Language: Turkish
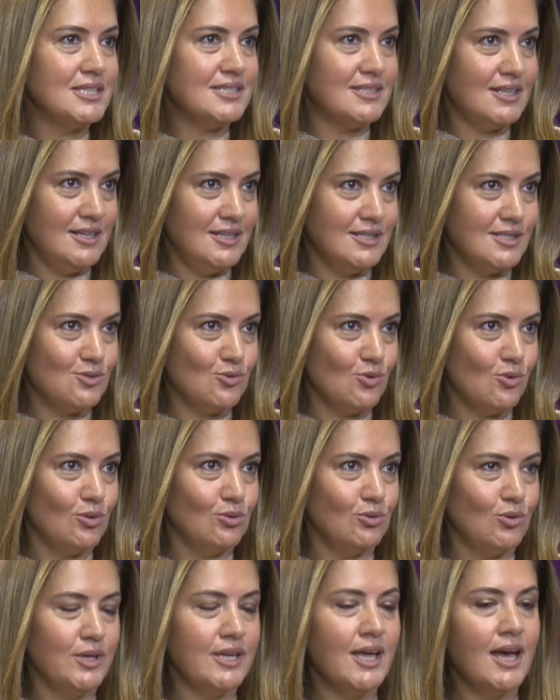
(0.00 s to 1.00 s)
meselesi
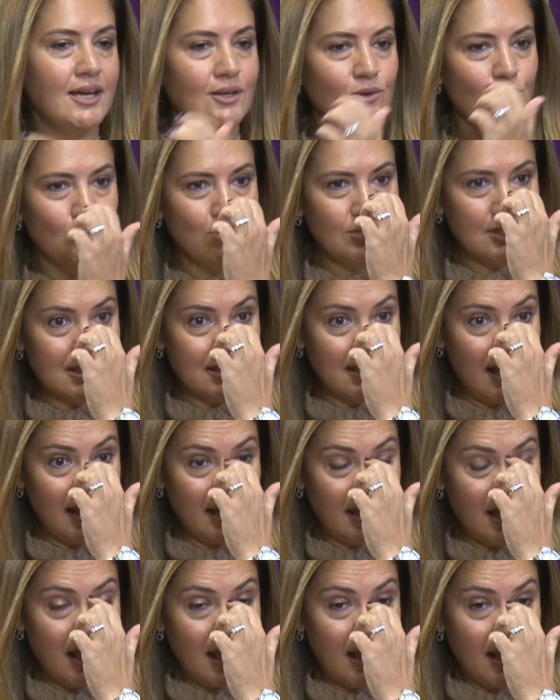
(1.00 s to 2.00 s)
oluyor. Yani o yüzden
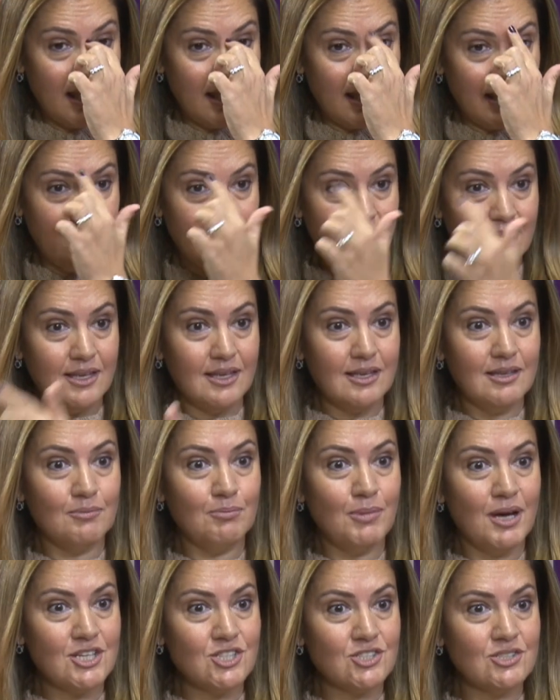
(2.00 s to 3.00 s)
e,
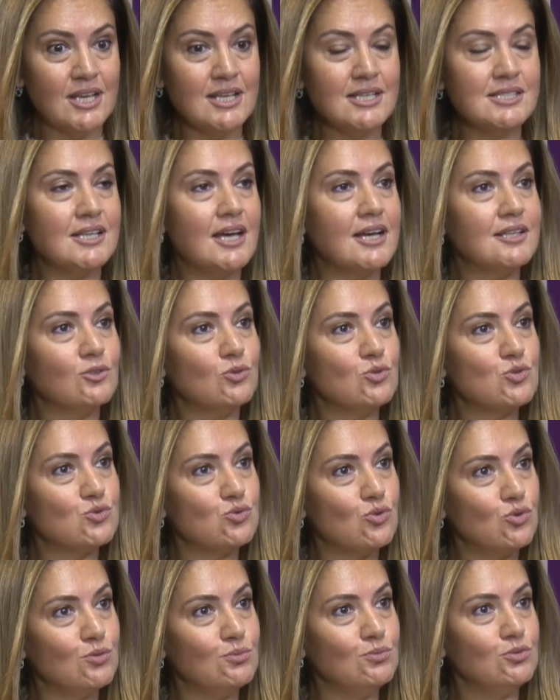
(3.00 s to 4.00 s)
baştan zaten o
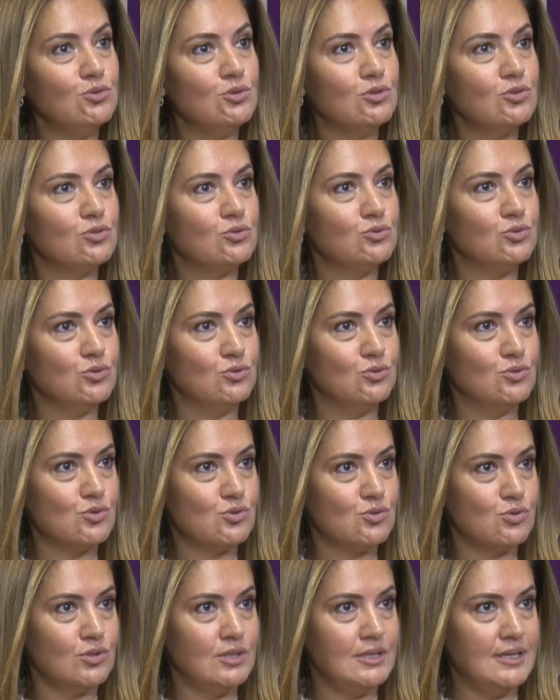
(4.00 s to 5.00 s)
sorumluluk
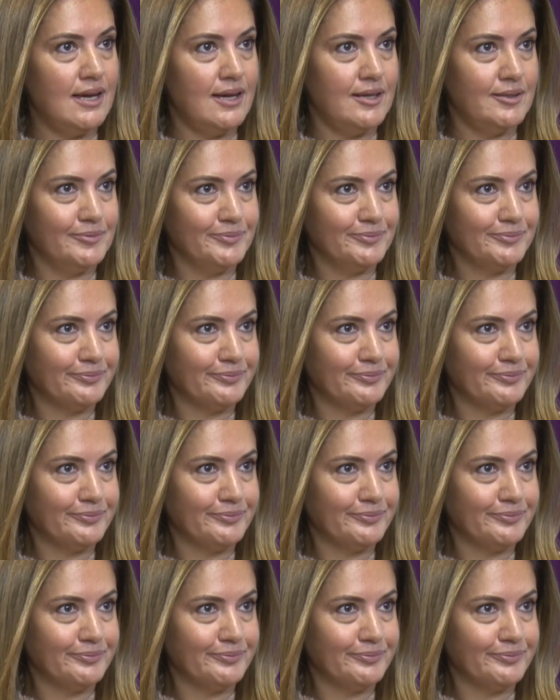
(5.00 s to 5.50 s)
duygusuyla